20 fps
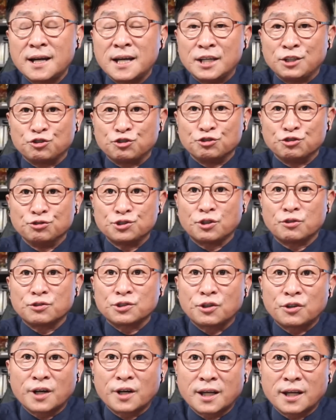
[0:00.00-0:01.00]

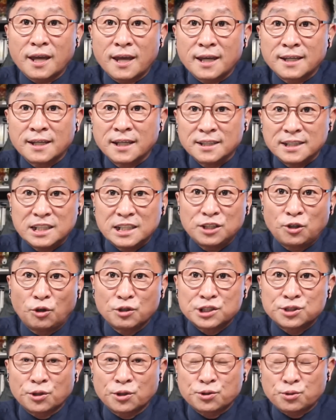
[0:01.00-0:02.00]
윤석열에게
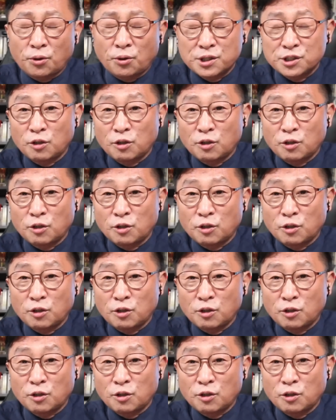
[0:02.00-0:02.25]
이러지도 저러지도